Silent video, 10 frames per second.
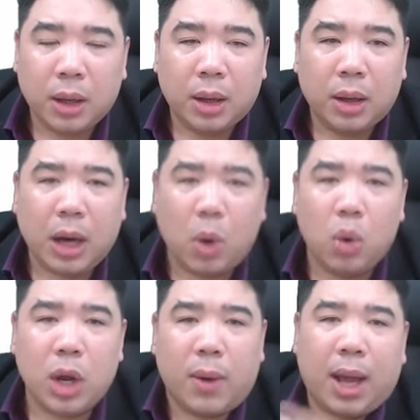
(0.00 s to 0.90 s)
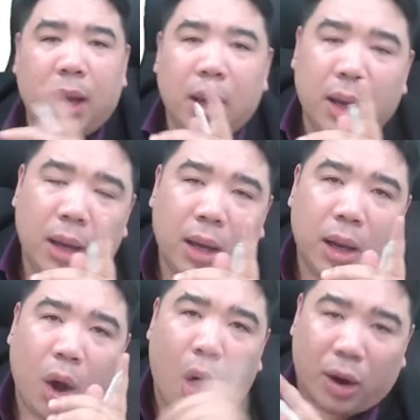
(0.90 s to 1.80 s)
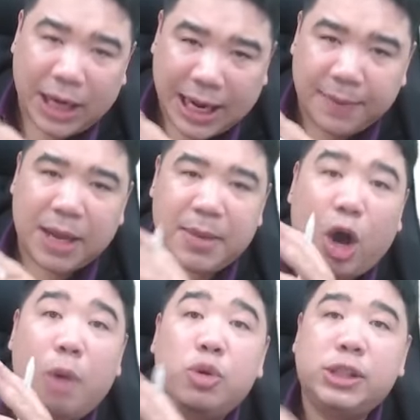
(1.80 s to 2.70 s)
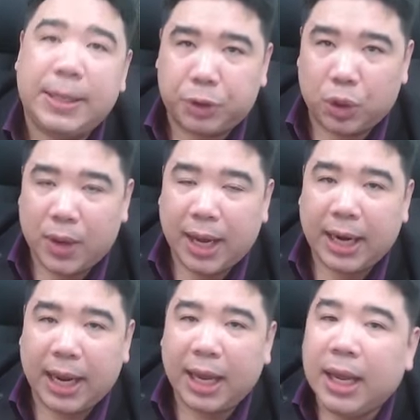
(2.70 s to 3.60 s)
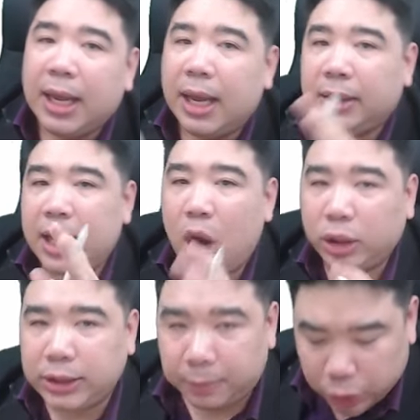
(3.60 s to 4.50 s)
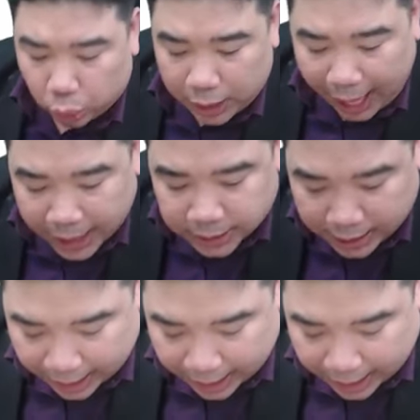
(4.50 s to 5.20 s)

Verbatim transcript: เรารู้เลยว่า ของเดิมเนี่ยมีข้อมูล 10 ตัวนะฮะถ้าน้องจำสูตรค่าเฉลี่ย